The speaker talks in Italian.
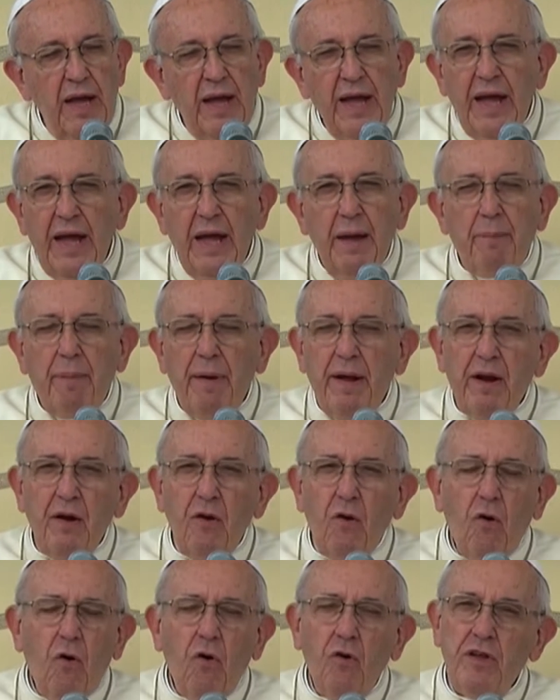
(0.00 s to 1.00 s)
e per
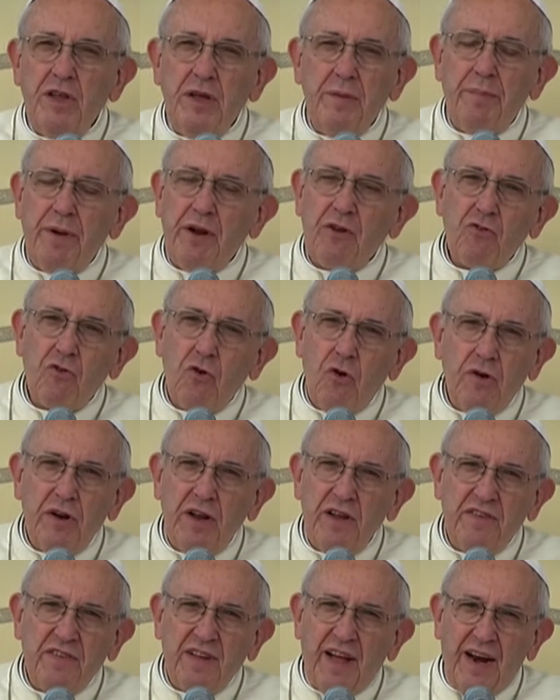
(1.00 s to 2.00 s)
ogni
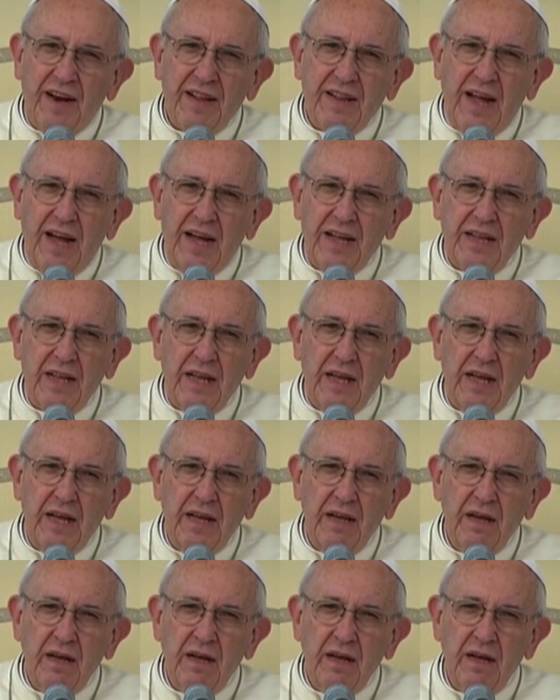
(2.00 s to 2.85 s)
persona scartate.